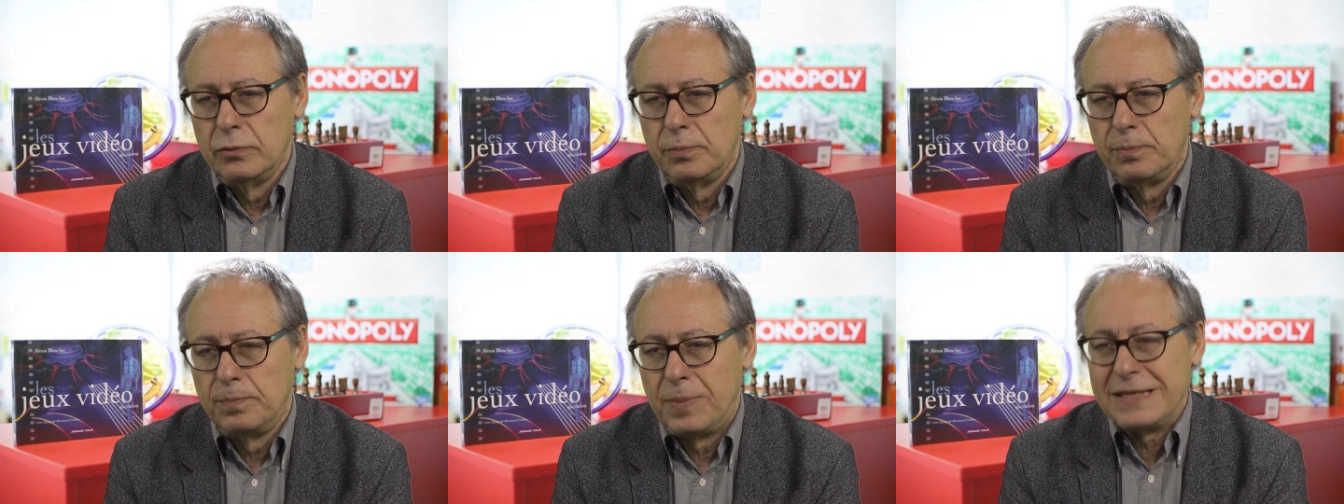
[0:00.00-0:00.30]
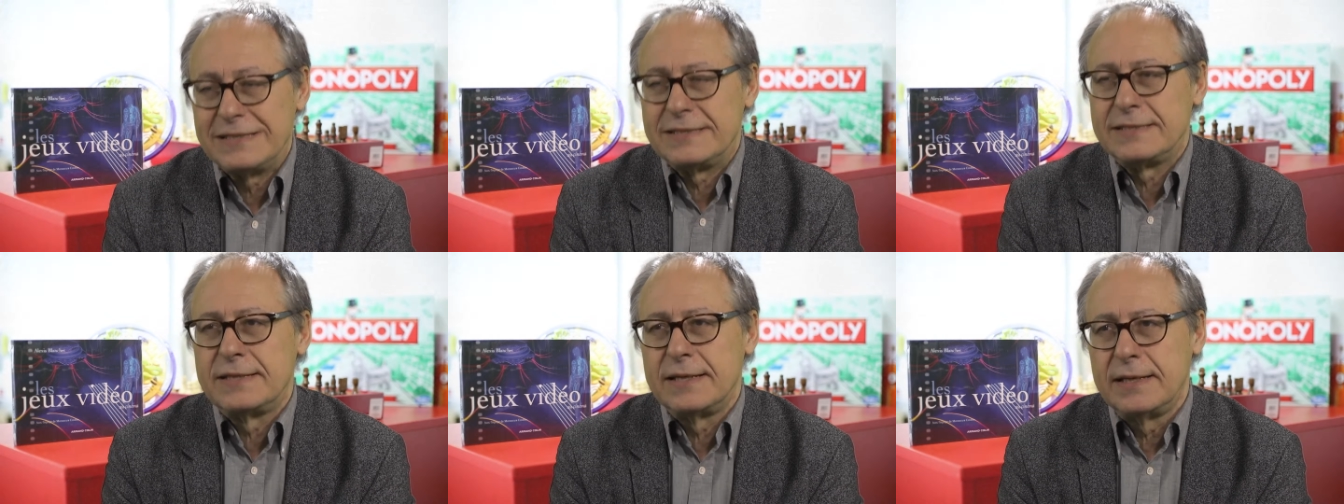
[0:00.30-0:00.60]

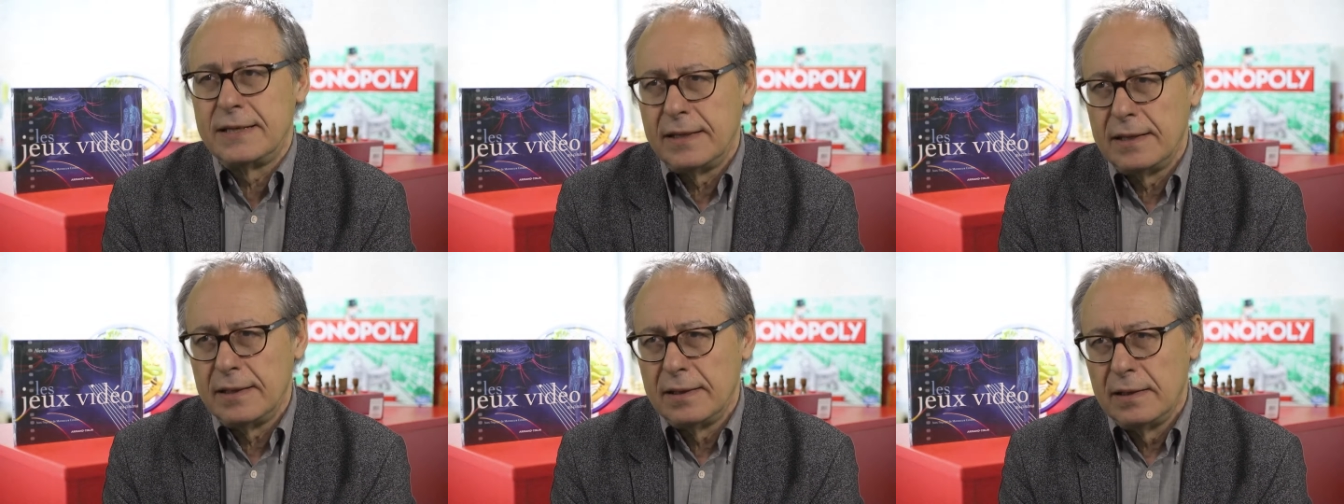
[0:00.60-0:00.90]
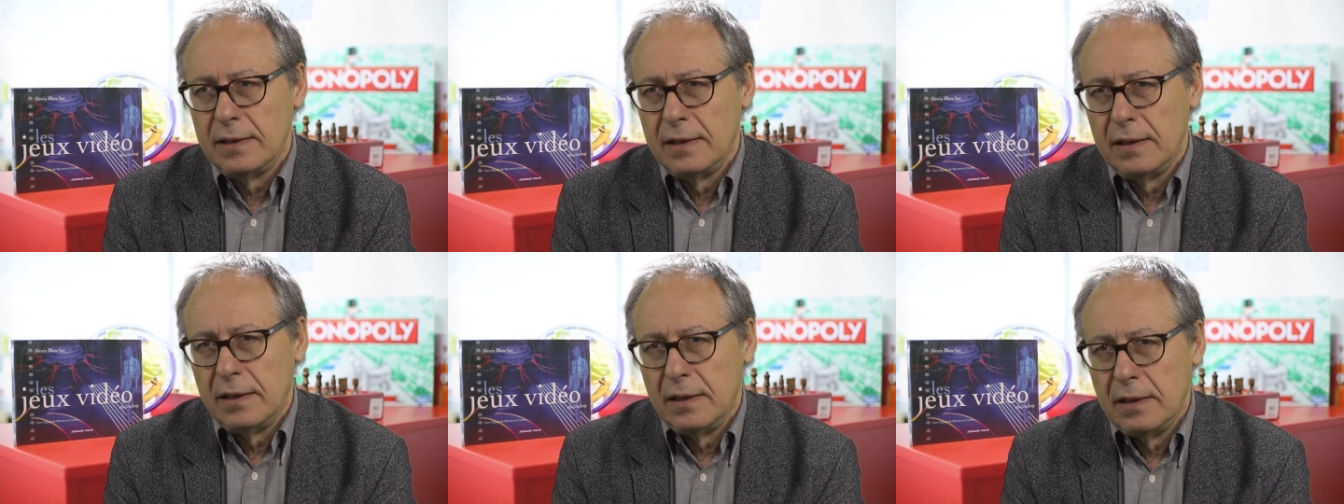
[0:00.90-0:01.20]
passé,
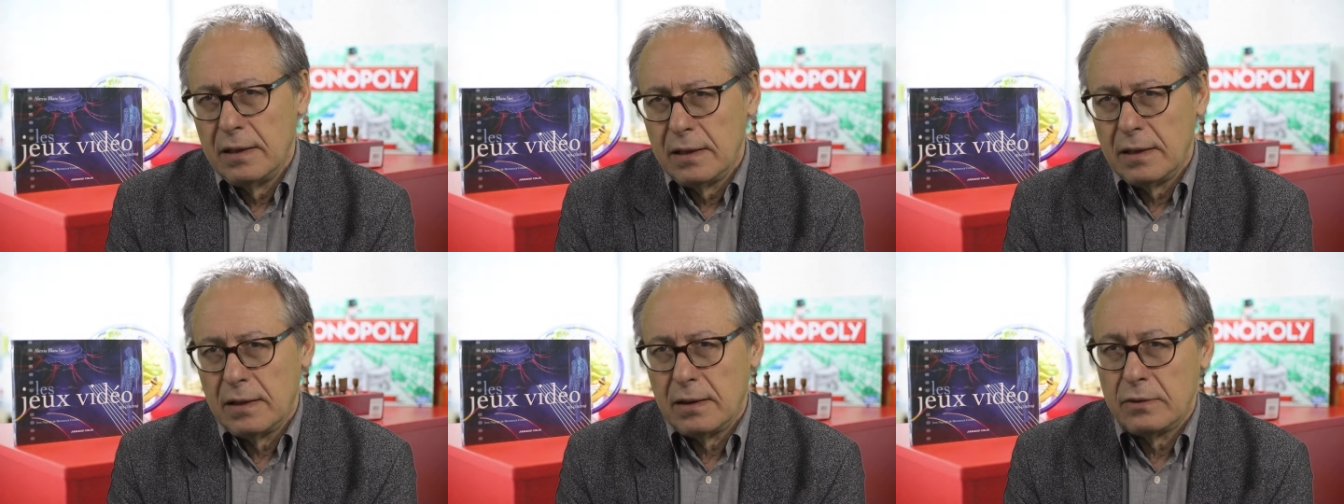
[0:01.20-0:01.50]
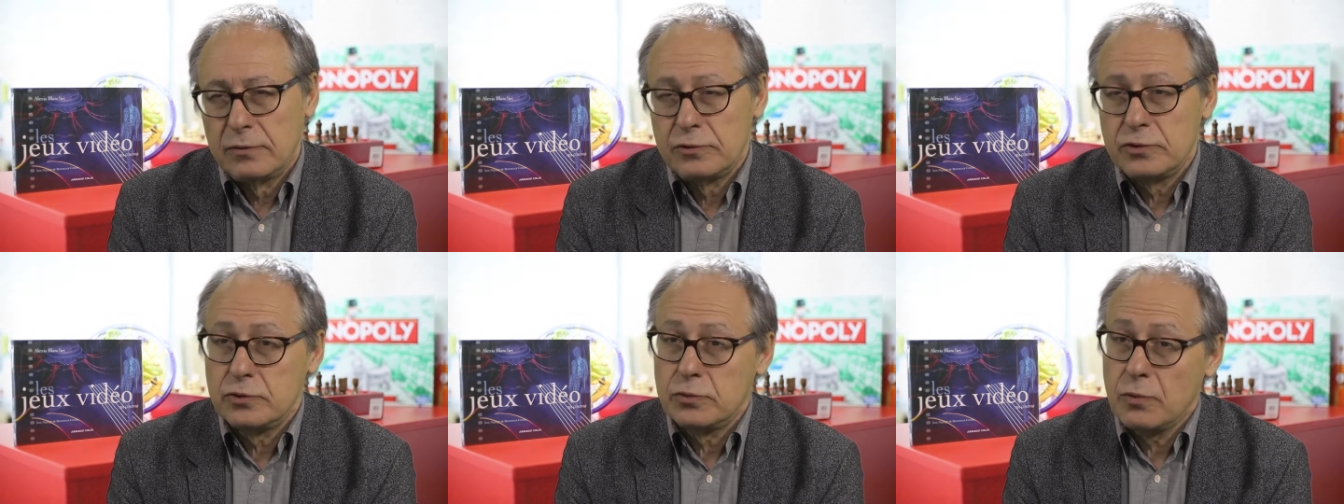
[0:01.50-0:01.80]

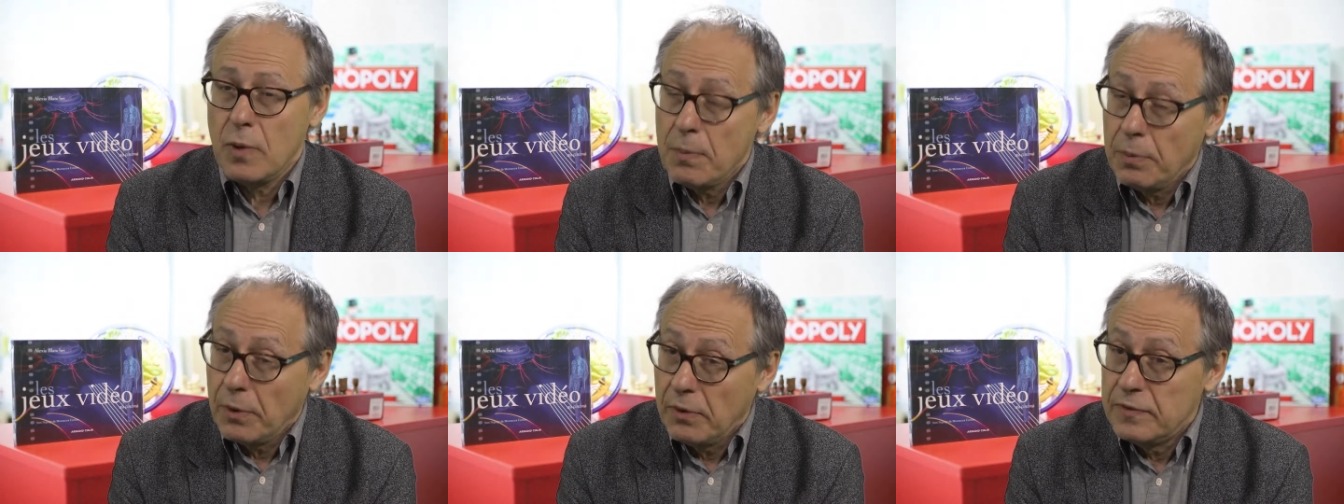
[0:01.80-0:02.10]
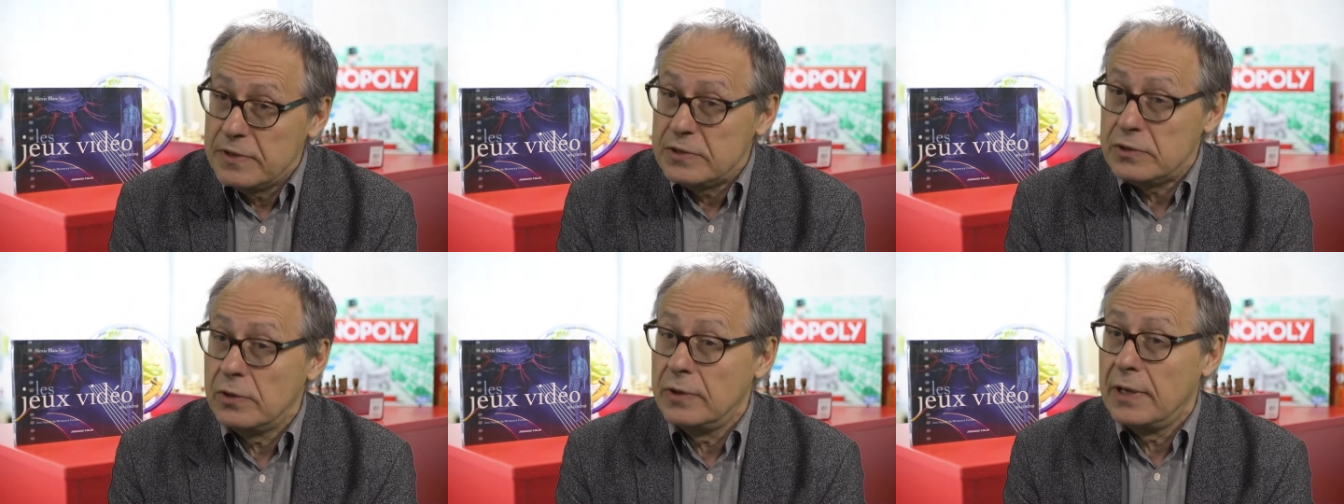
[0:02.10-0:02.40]
euh, soit
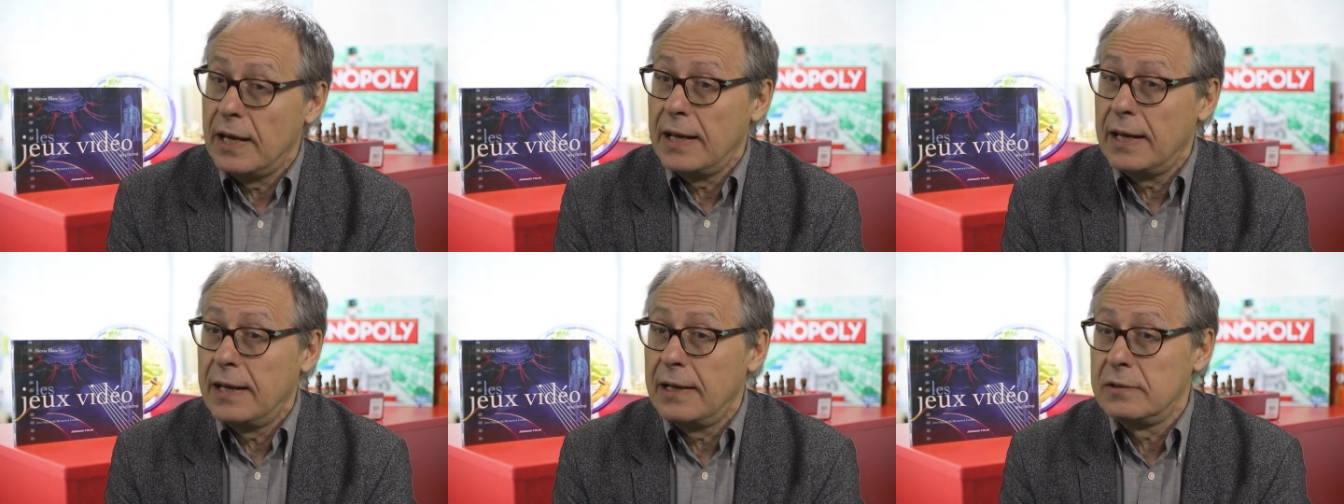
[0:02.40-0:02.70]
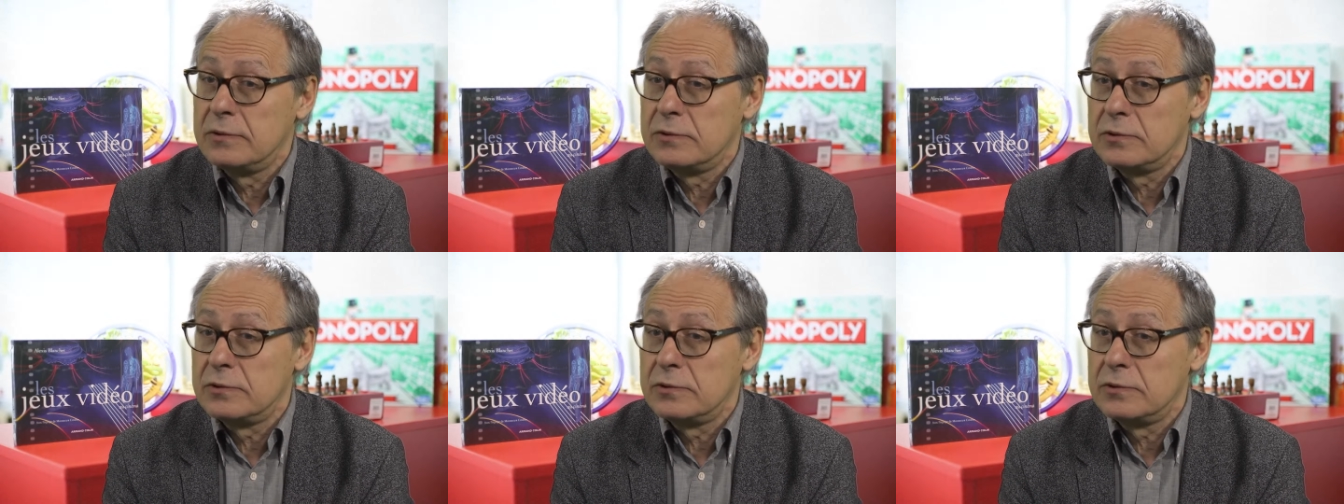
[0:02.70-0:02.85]
professionnel,